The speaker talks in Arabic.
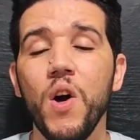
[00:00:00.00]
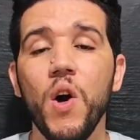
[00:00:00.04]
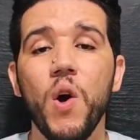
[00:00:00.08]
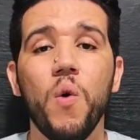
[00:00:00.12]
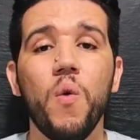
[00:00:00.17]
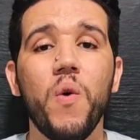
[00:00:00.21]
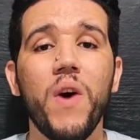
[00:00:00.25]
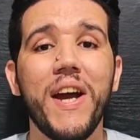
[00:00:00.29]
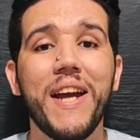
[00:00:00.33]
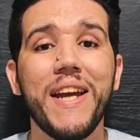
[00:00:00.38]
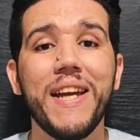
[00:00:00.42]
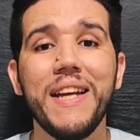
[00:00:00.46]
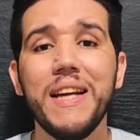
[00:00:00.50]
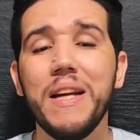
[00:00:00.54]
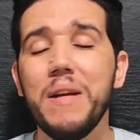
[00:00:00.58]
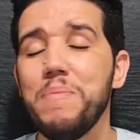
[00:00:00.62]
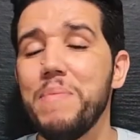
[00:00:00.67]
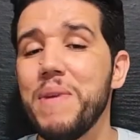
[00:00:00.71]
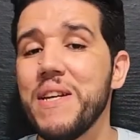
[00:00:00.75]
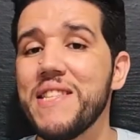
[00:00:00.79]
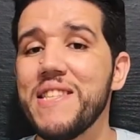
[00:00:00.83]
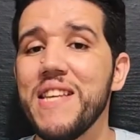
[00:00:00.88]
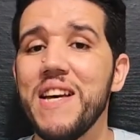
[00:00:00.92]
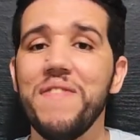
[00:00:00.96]
وهي
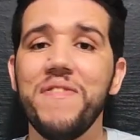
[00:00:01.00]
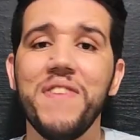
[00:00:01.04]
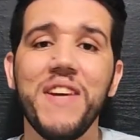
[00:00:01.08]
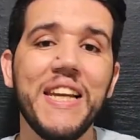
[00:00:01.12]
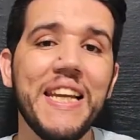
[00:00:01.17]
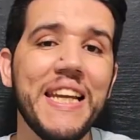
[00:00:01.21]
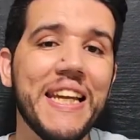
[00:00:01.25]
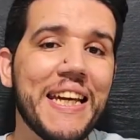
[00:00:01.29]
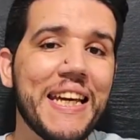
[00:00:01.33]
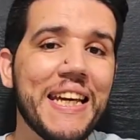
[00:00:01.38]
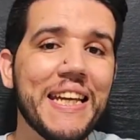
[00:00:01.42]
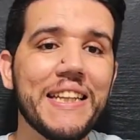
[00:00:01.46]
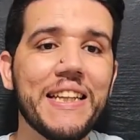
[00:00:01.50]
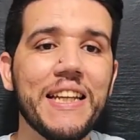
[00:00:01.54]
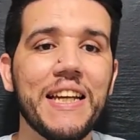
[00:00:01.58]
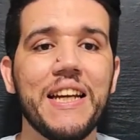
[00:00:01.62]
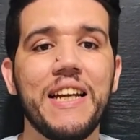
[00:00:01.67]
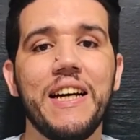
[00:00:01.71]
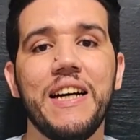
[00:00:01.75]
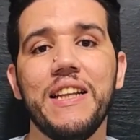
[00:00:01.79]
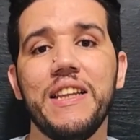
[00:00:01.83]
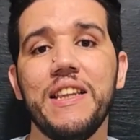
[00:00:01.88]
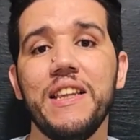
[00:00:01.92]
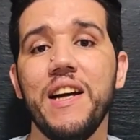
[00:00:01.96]
المسافه اللي
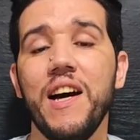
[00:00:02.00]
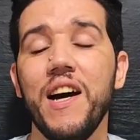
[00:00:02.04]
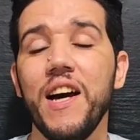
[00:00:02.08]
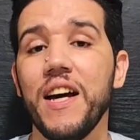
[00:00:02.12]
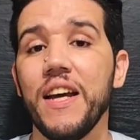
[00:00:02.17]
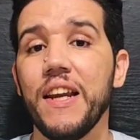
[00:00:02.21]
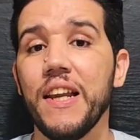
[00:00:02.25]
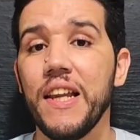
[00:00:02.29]
كيطيرها الطائر